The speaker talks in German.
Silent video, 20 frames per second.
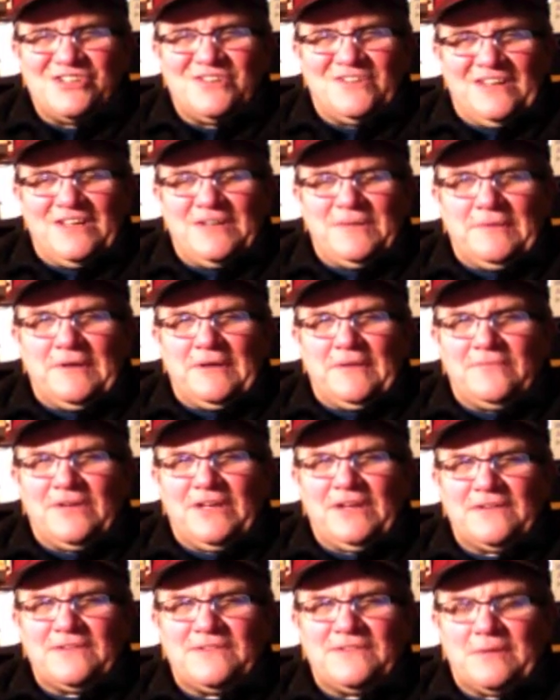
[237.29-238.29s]
schon echt wieder ein
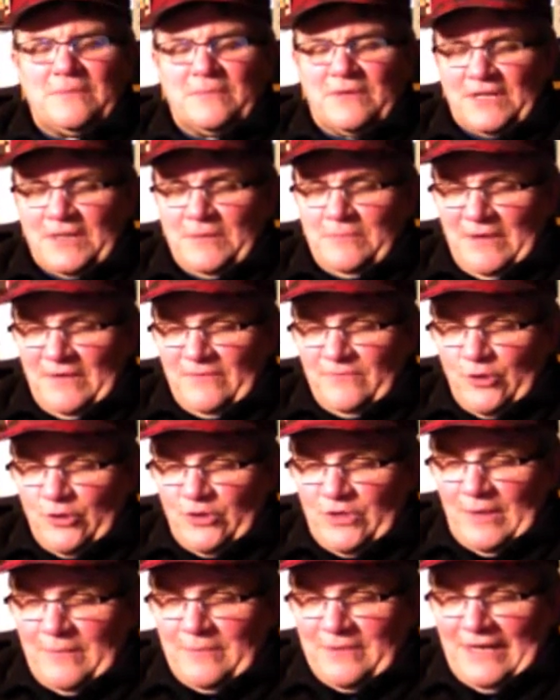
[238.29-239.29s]
weiteres Thema drin, machen wir
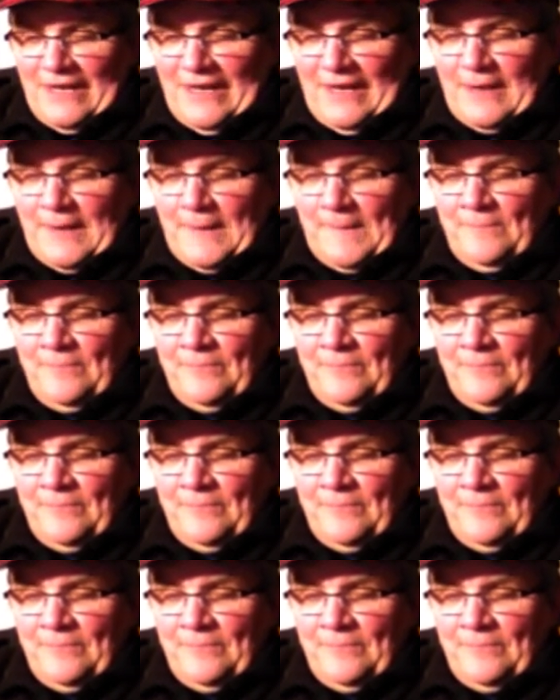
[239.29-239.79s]
heute aber nicht